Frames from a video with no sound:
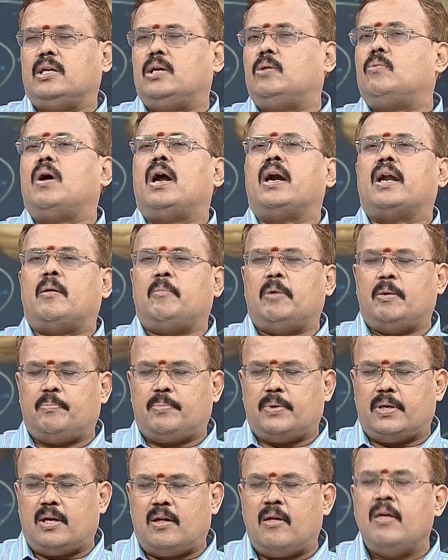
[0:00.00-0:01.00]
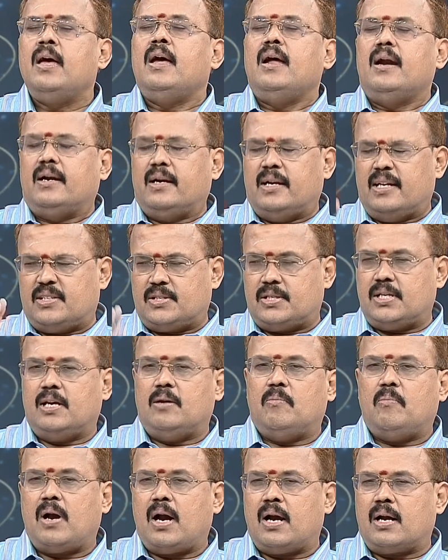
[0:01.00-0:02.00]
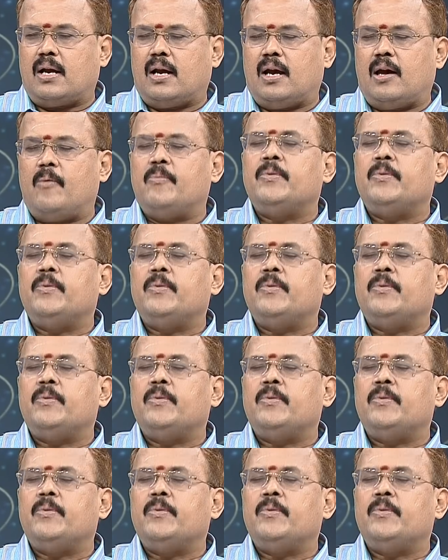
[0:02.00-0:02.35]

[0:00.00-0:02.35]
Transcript: தீர்வான அமைப்பு நிச்சயமாக